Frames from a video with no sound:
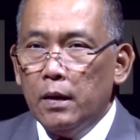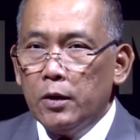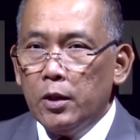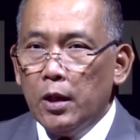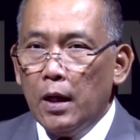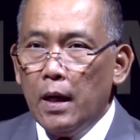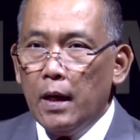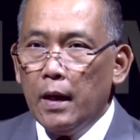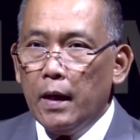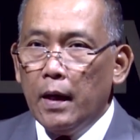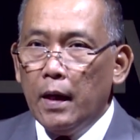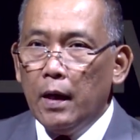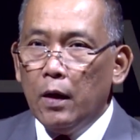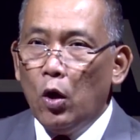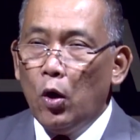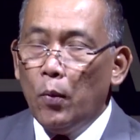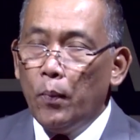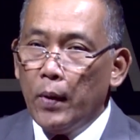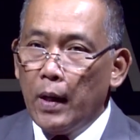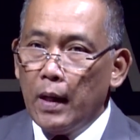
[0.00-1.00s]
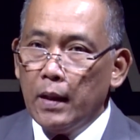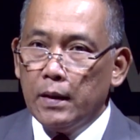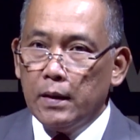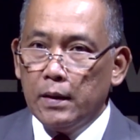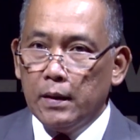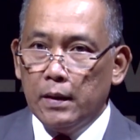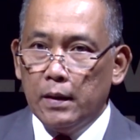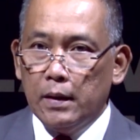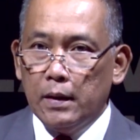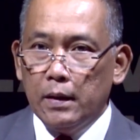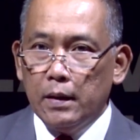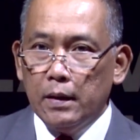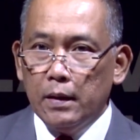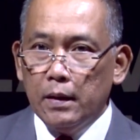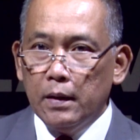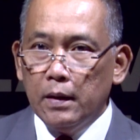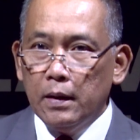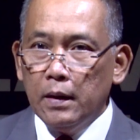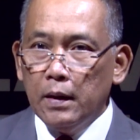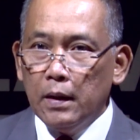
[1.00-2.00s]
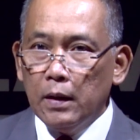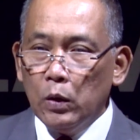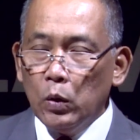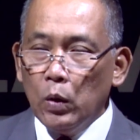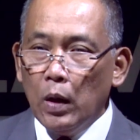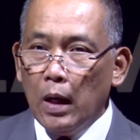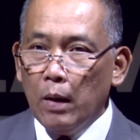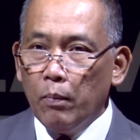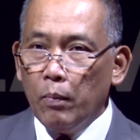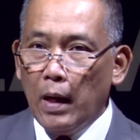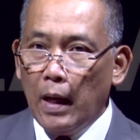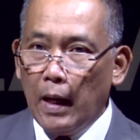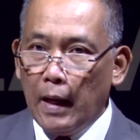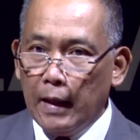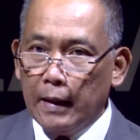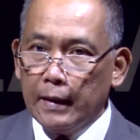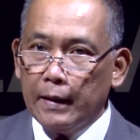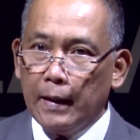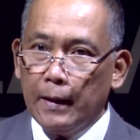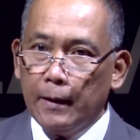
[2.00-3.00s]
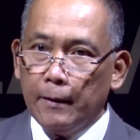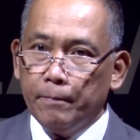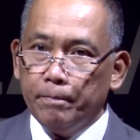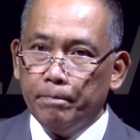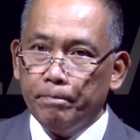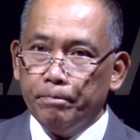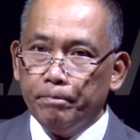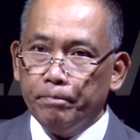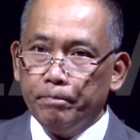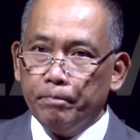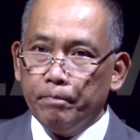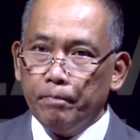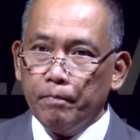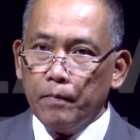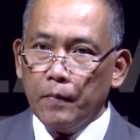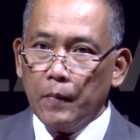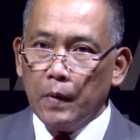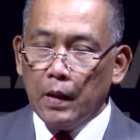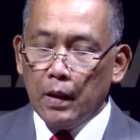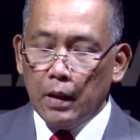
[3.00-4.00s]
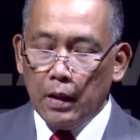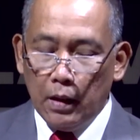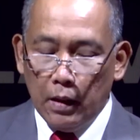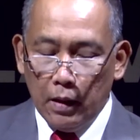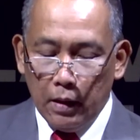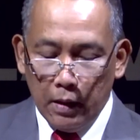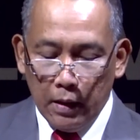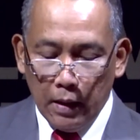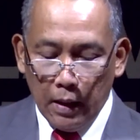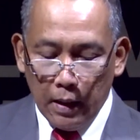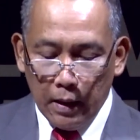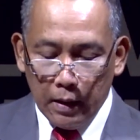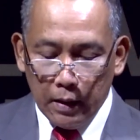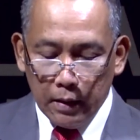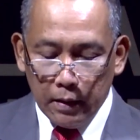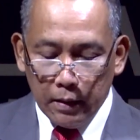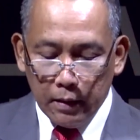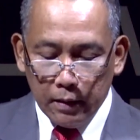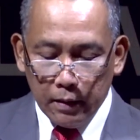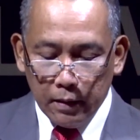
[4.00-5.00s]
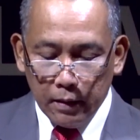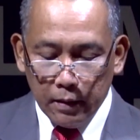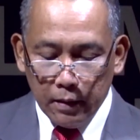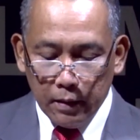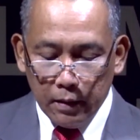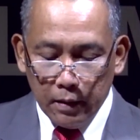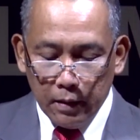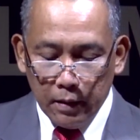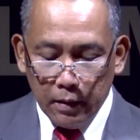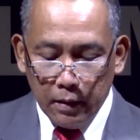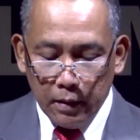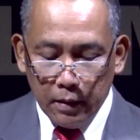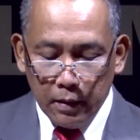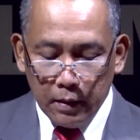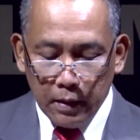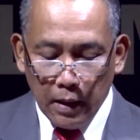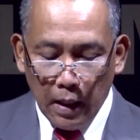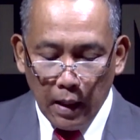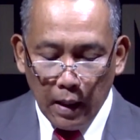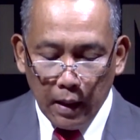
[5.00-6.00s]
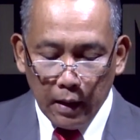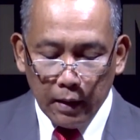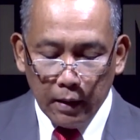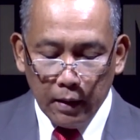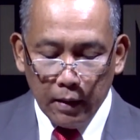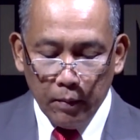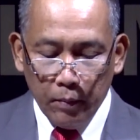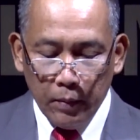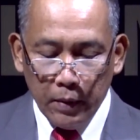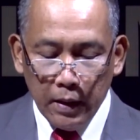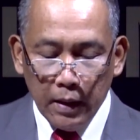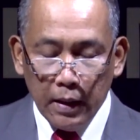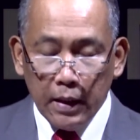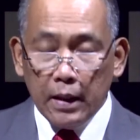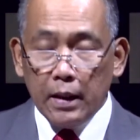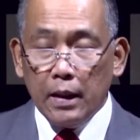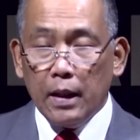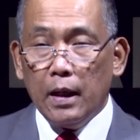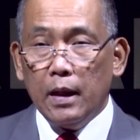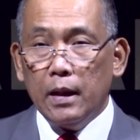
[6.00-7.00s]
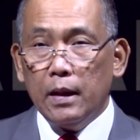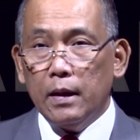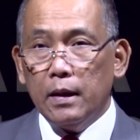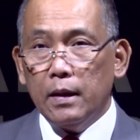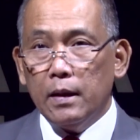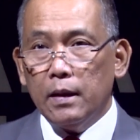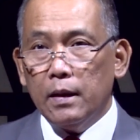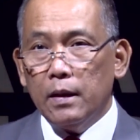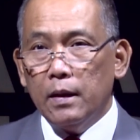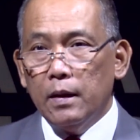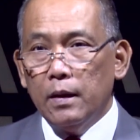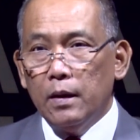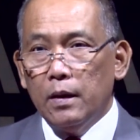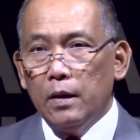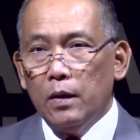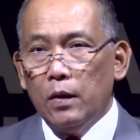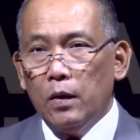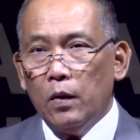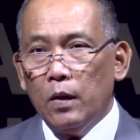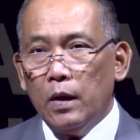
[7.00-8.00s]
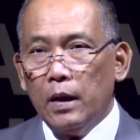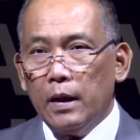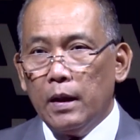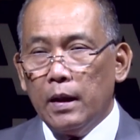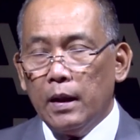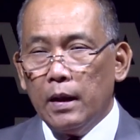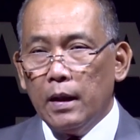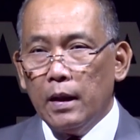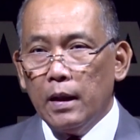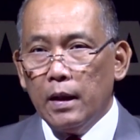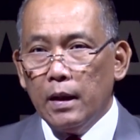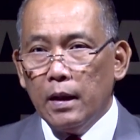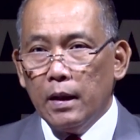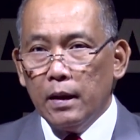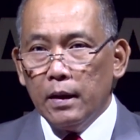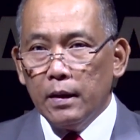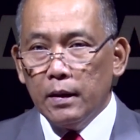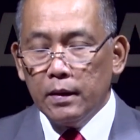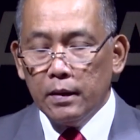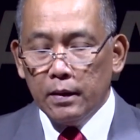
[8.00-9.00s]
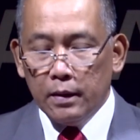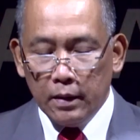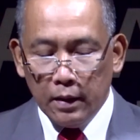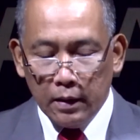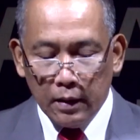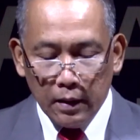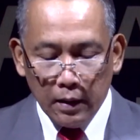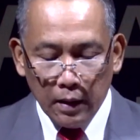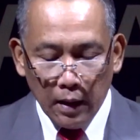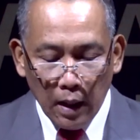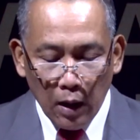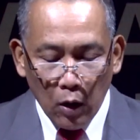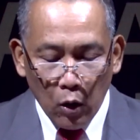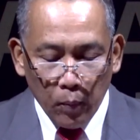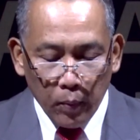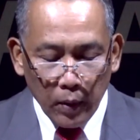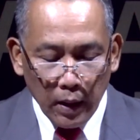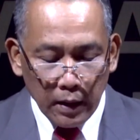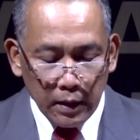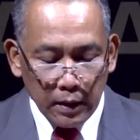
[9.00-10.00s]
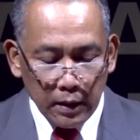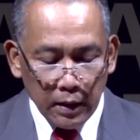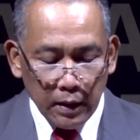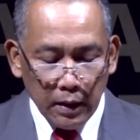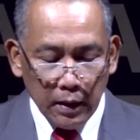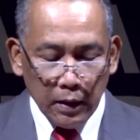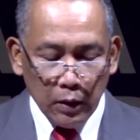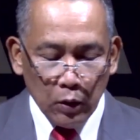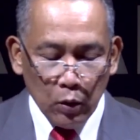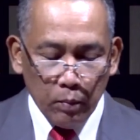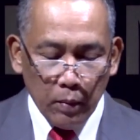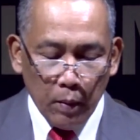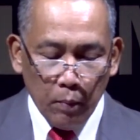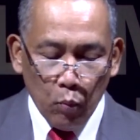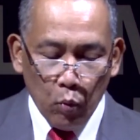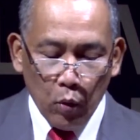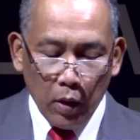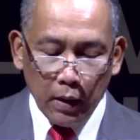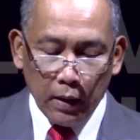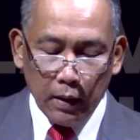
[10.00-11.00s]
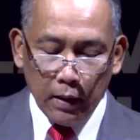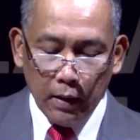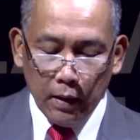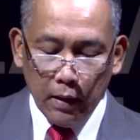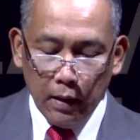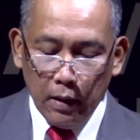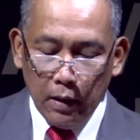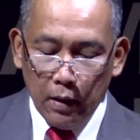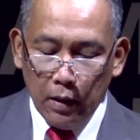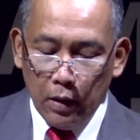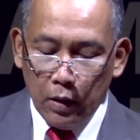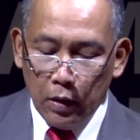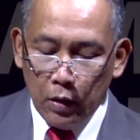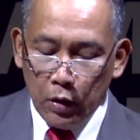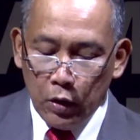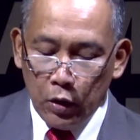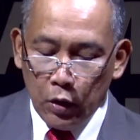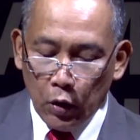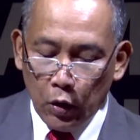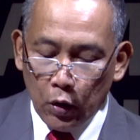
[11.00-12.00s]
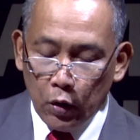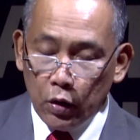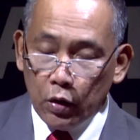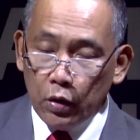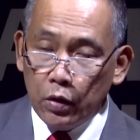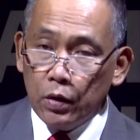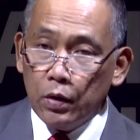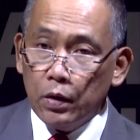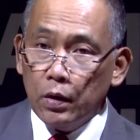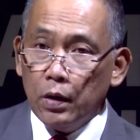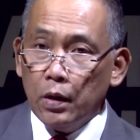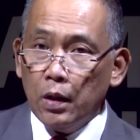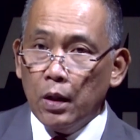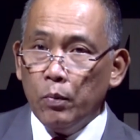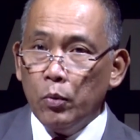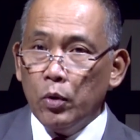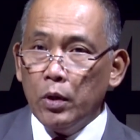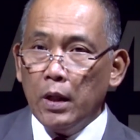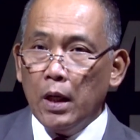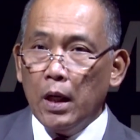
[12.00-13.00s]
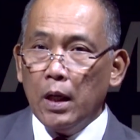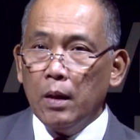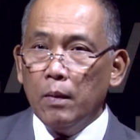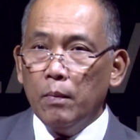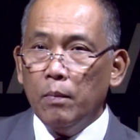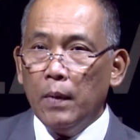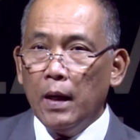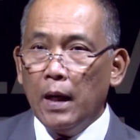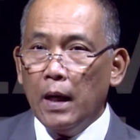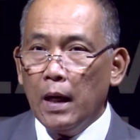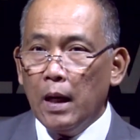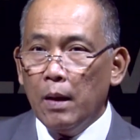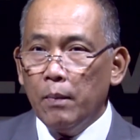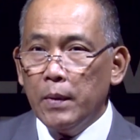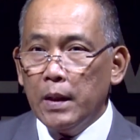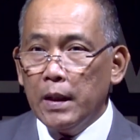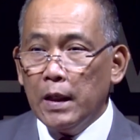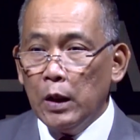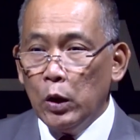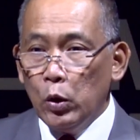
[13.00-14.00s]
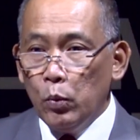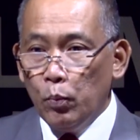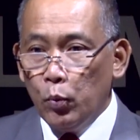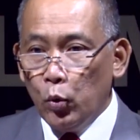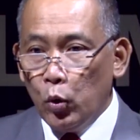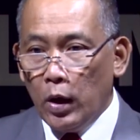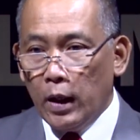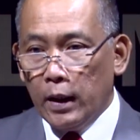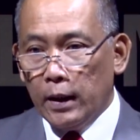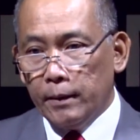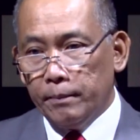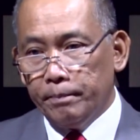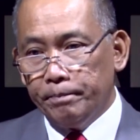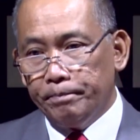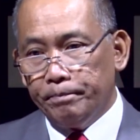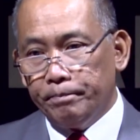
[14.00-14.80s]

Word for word: serangkaian operasi di tulang belakangnya. Dan sangat menyedihkan oleh karena setelah operasi itu membuat George kemudian mengalami kelumpuhan